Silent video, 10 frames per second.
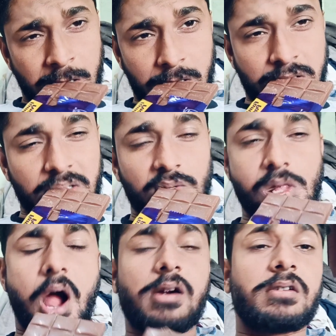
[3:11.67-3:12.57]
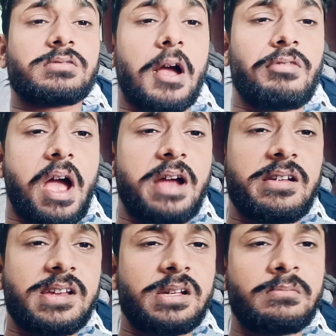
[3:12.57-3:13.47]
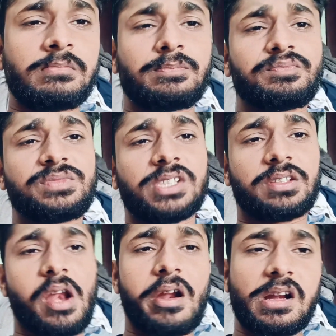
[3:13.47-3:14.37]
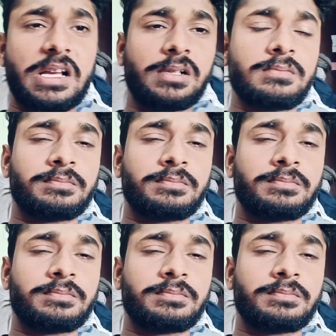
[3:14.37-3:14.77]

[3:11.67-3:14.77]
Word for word: तो सावधान रहें सतर्क रहें